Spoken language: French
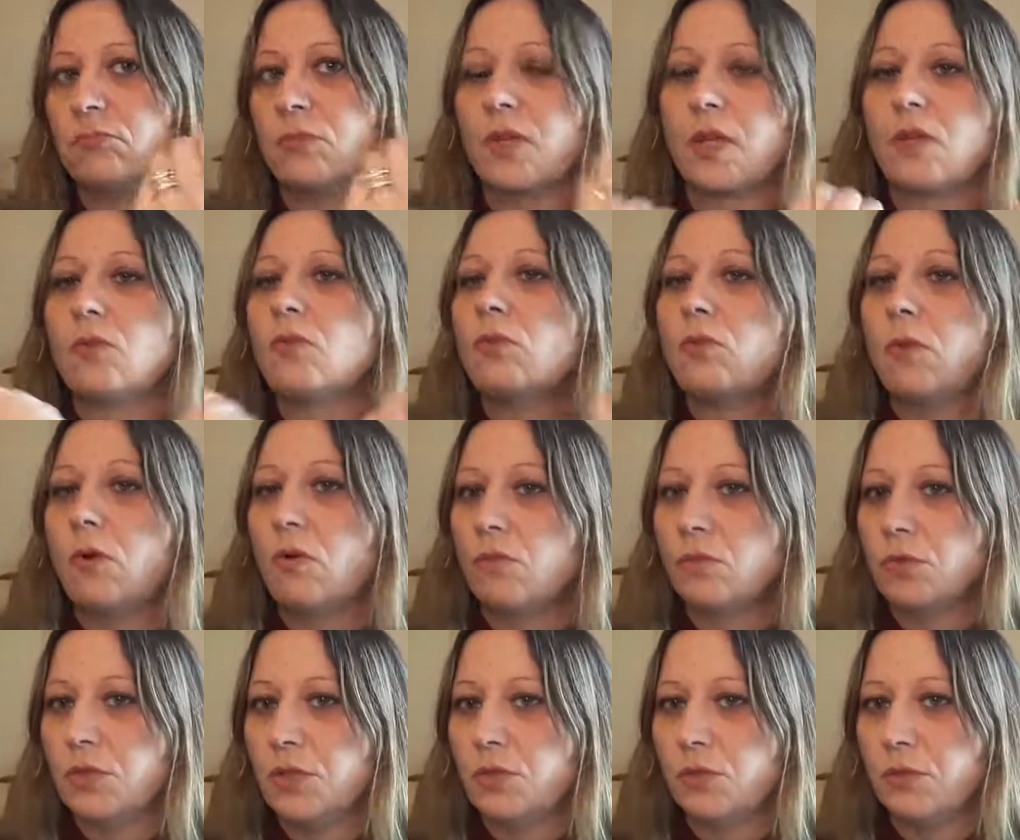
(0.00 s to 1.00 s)
très souvent on
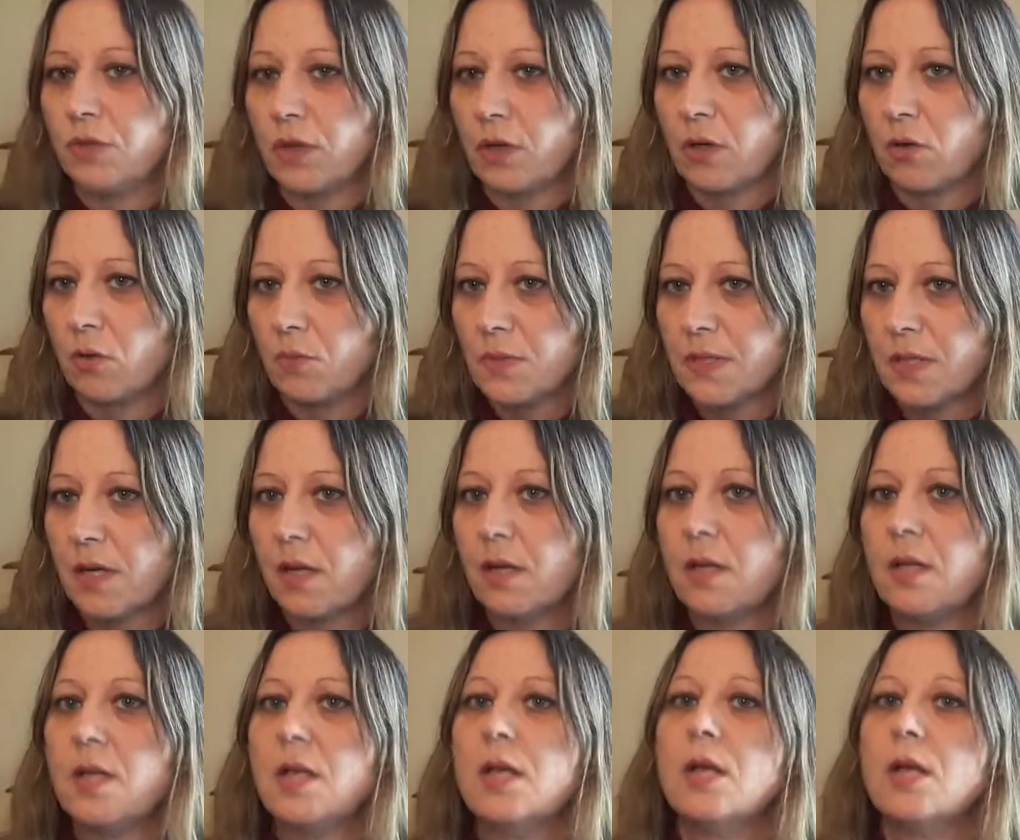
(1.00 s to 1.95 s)
vous dit de faire comme ça.